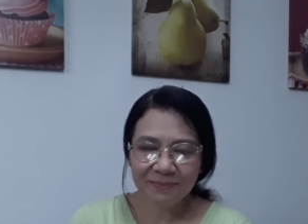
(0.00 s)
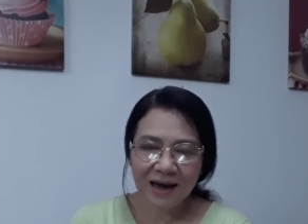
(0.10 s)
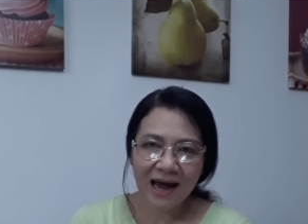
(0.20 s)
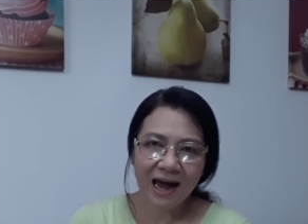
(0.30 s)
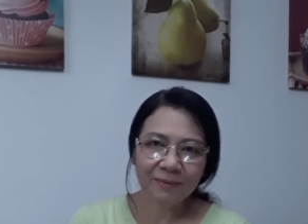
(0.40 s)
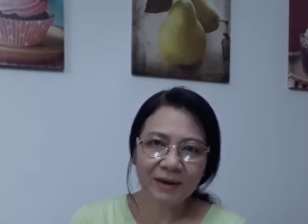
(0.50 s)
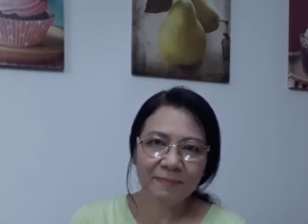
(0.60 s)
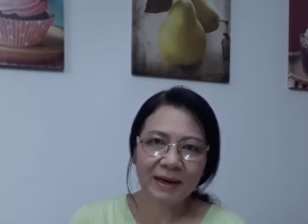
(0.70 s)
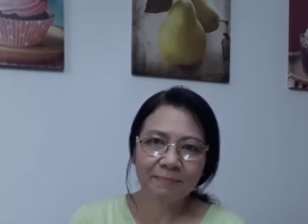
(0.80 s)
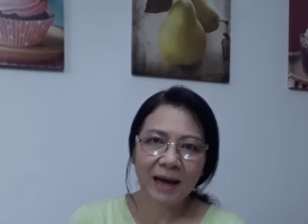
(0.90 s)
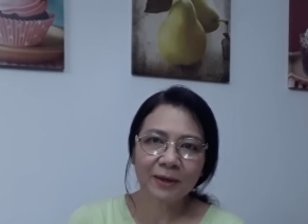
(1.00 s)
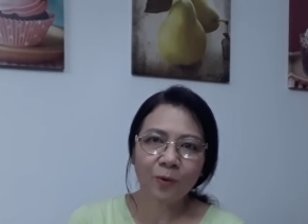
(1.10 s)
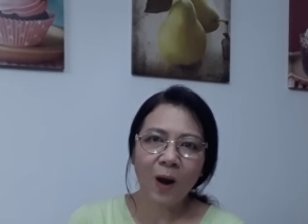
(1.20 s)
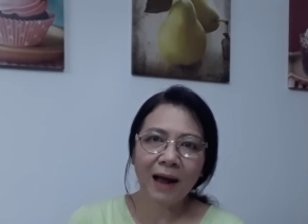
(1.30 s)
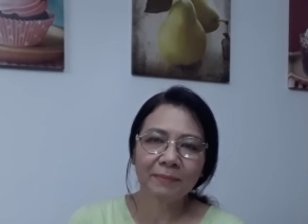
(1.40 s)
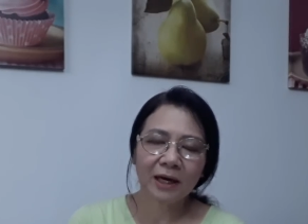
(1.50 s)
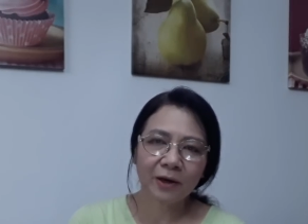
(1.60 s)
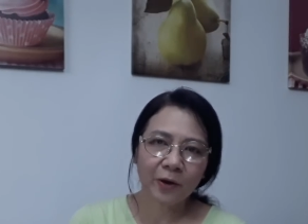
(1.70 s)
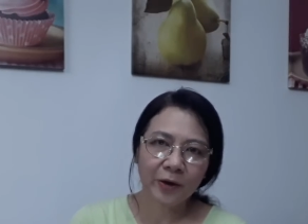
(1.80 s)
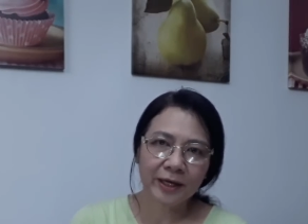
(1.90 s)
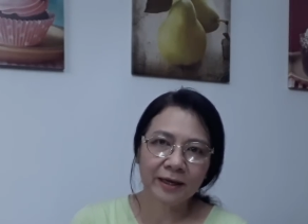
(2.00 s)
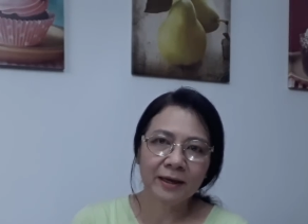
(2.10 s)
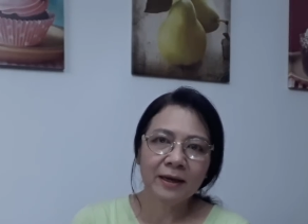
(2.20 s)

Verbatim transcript: บ้านๆมาแบ่งปันความอร่อย